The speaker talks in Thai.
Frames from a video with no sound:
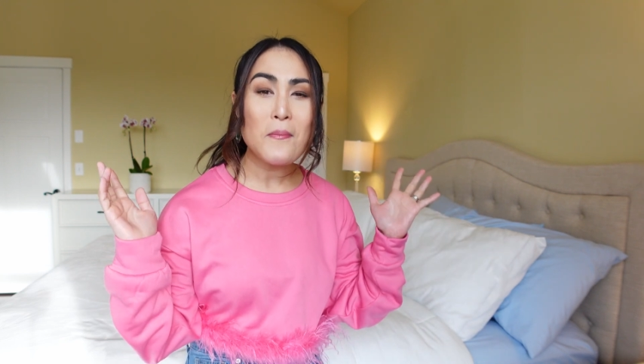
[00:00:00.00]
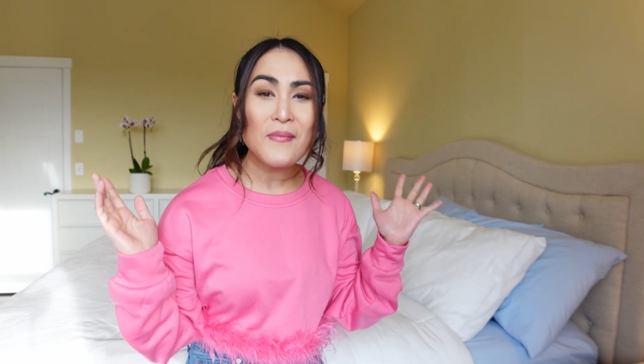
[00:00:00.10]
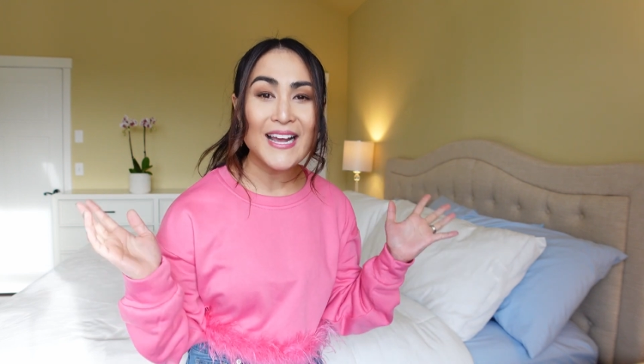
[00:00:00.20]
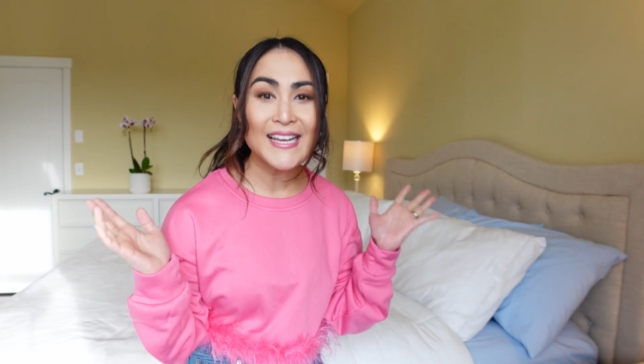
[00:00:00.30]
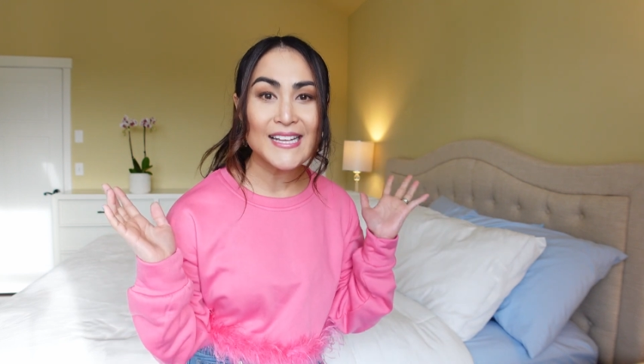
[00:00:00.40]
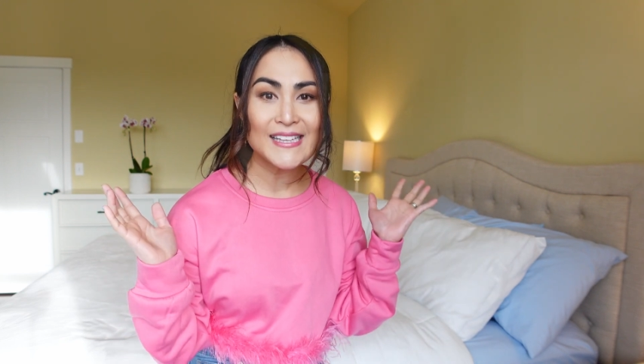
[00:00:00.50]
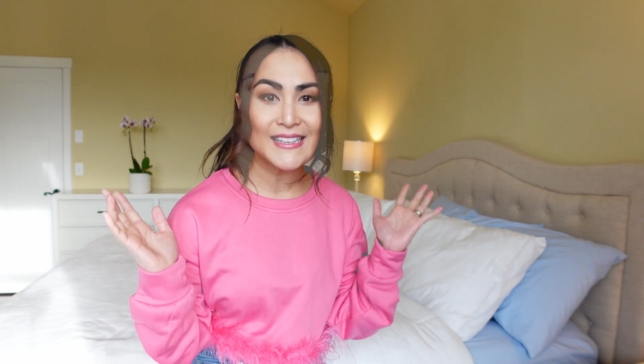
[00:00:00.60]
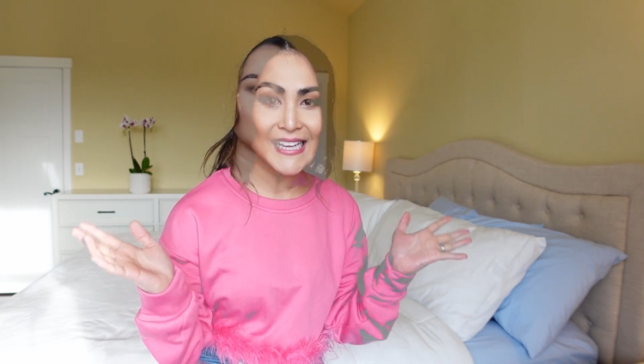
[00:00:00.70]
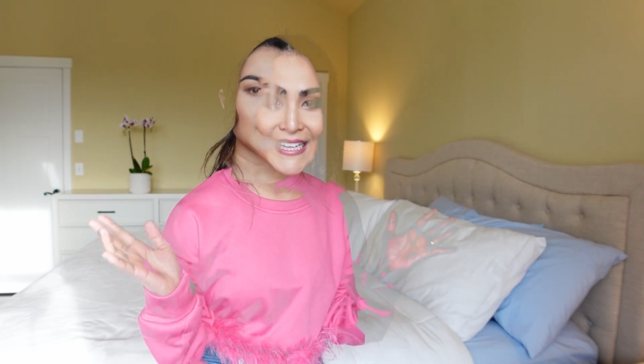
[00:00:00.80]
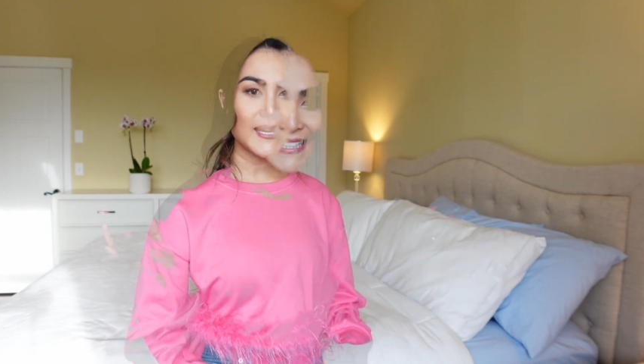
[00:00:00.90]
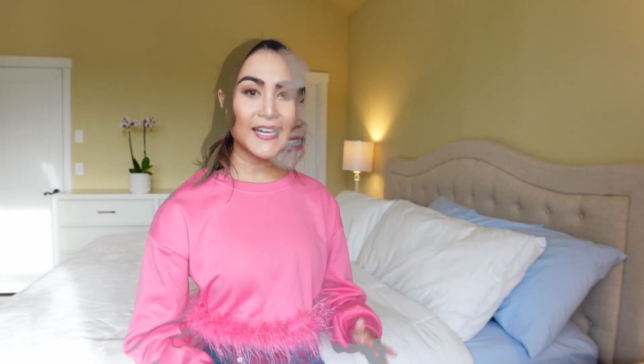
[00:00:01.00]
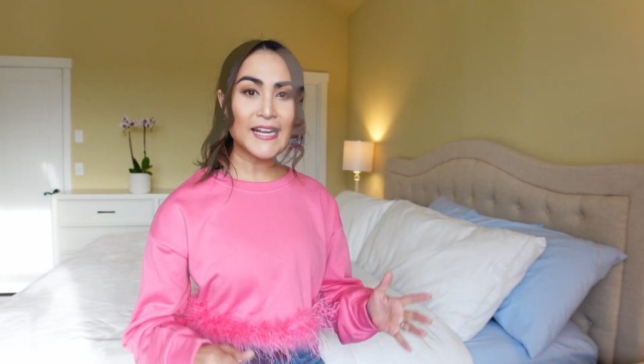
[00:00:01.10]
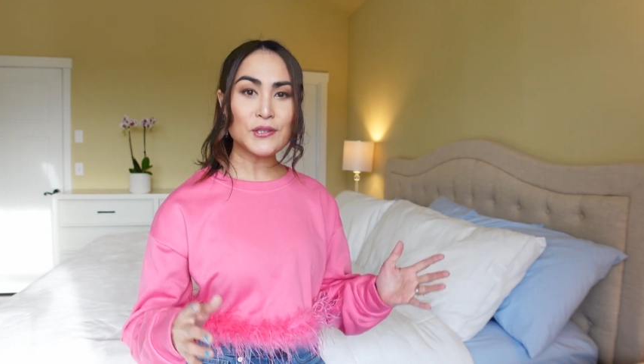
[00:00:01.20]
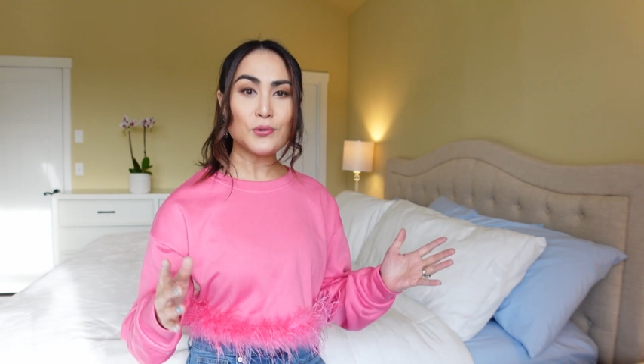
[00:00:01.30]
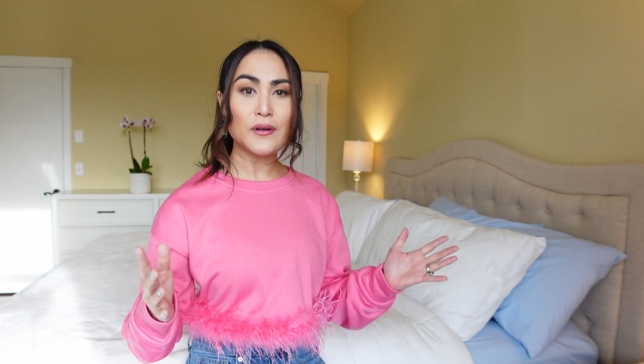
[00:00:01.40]
ไม่ติดแล้วก็
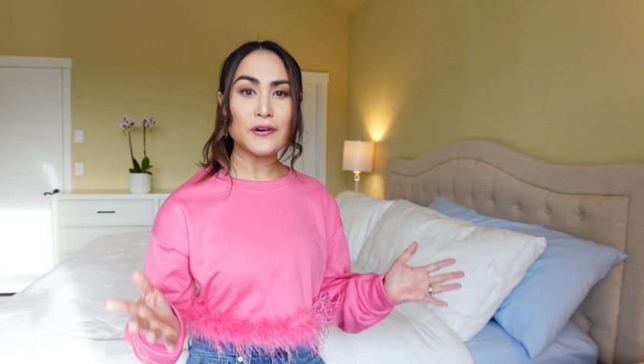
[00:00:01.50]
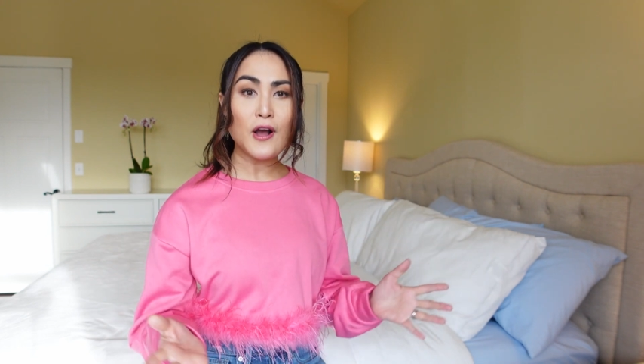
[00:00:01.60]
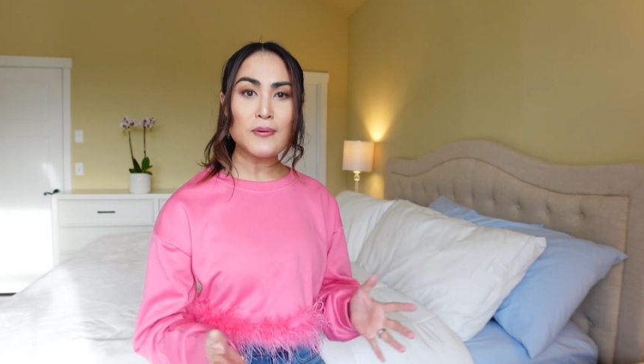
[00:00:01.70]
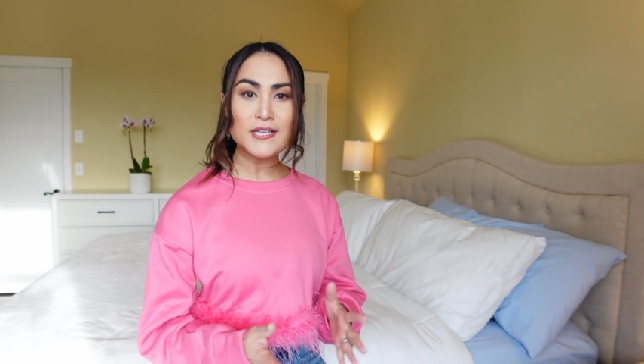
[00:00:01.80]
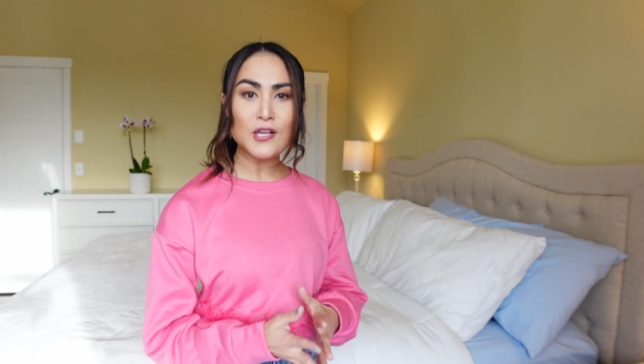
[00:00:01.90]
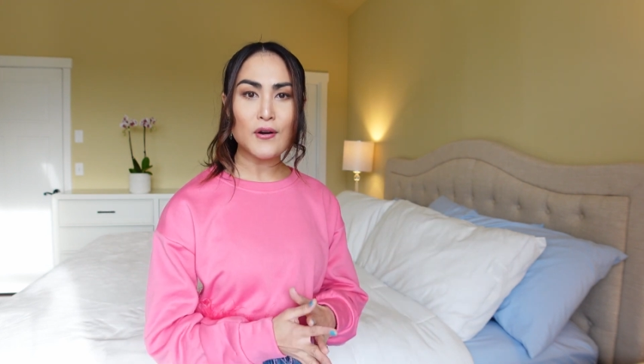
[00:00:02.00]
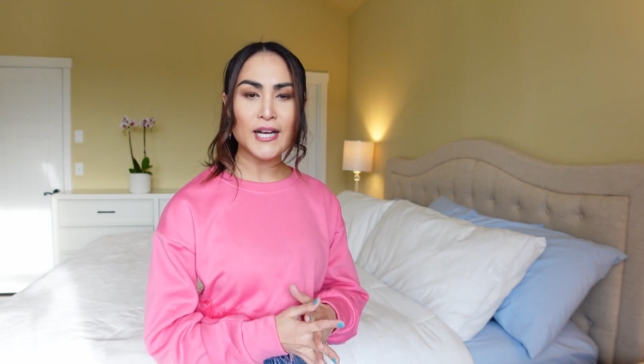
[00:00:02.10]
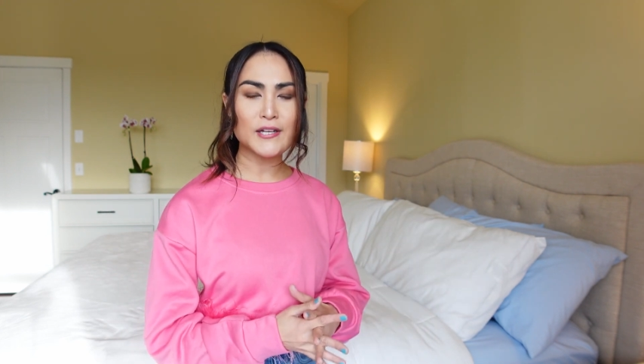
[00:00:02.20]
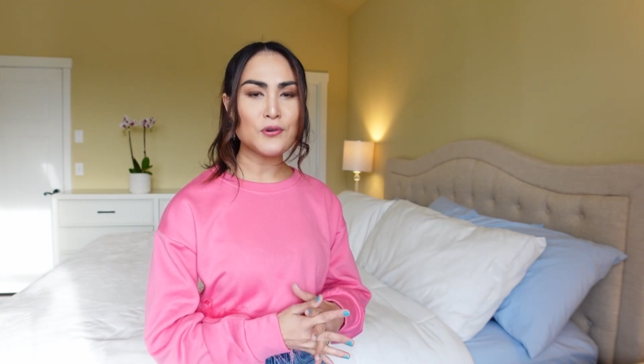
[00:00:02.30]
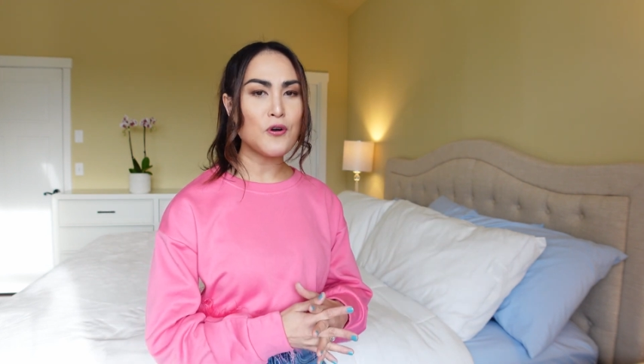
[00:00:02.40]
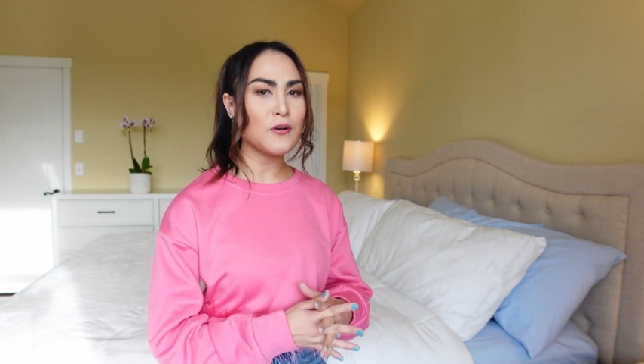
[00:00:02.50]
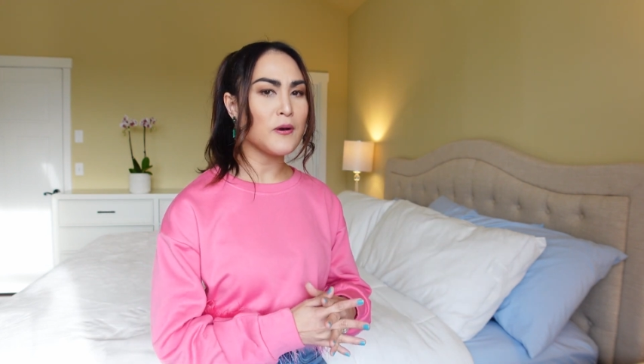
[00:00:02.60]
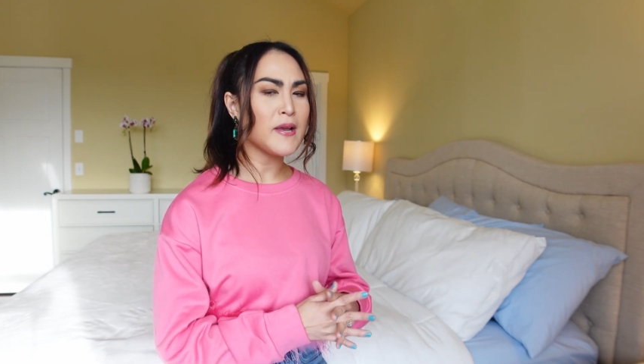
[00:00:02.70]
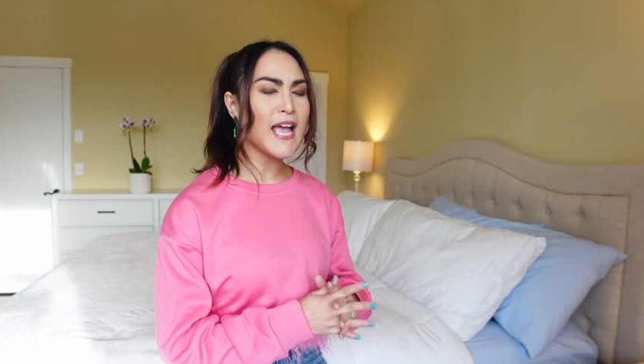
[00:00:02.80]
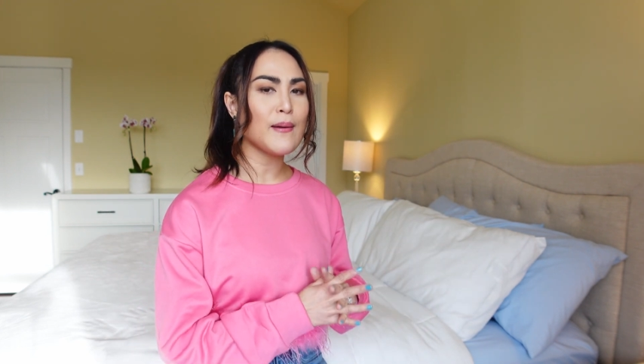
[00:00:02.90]
ได้ตรวจรอบที่สองนะคะ ทุกคน
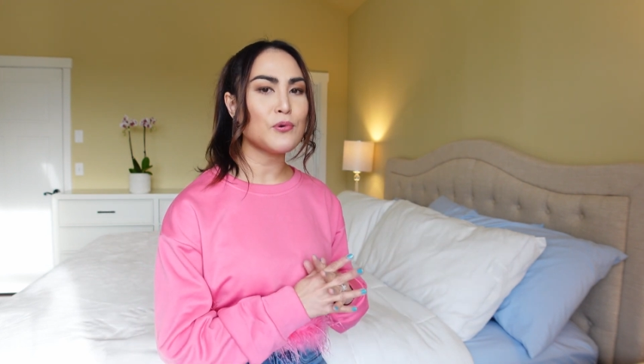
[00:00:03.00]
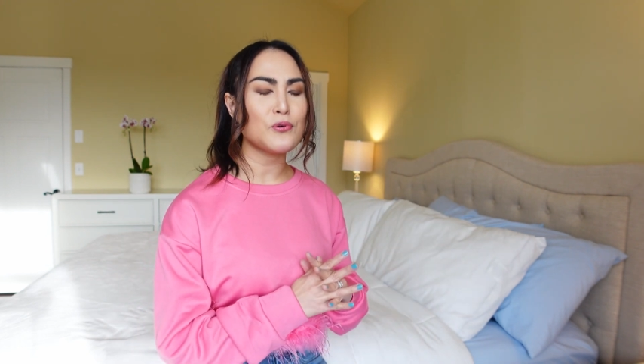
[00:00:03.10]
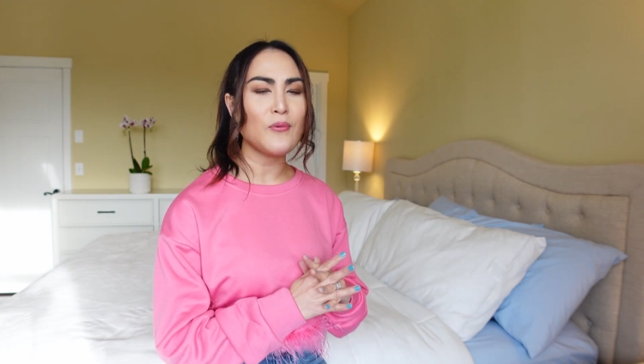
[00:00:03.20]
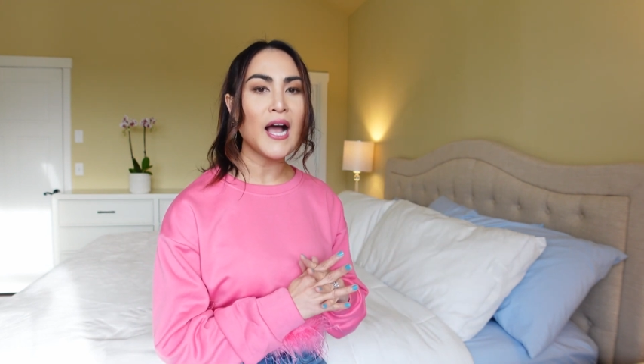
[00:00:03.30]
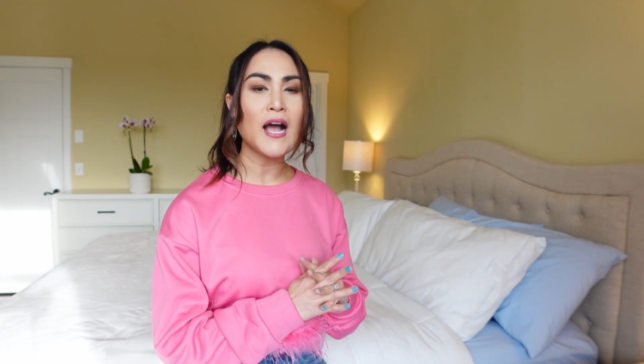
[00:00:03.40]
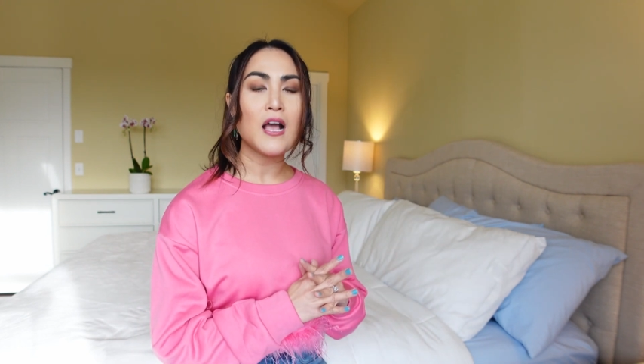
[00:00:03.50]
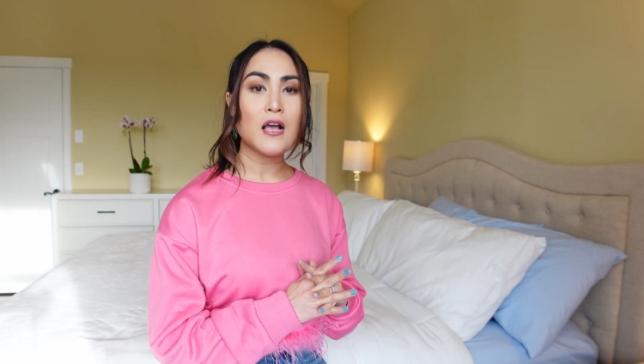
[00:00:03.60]
ก็พยายามรุนว่า